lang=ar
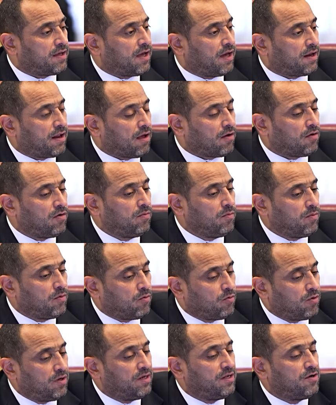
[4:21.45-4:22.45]
كرقم
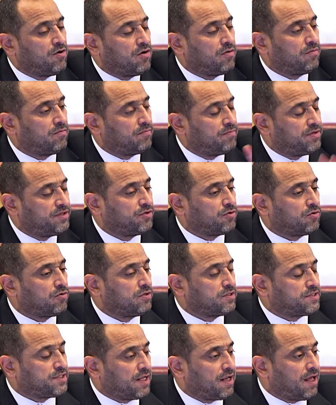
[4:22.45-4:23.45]
واليوم
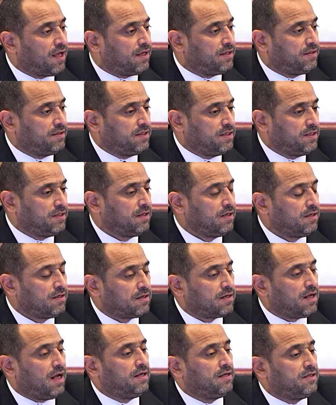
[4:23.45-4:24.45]
بدخول صلاح الدين
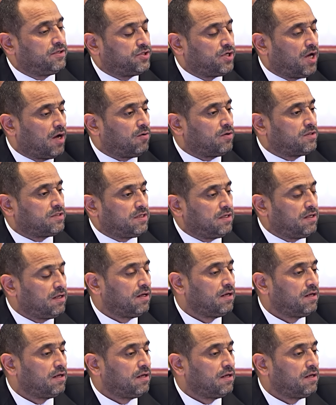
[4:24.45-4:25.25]
راح نتجاوز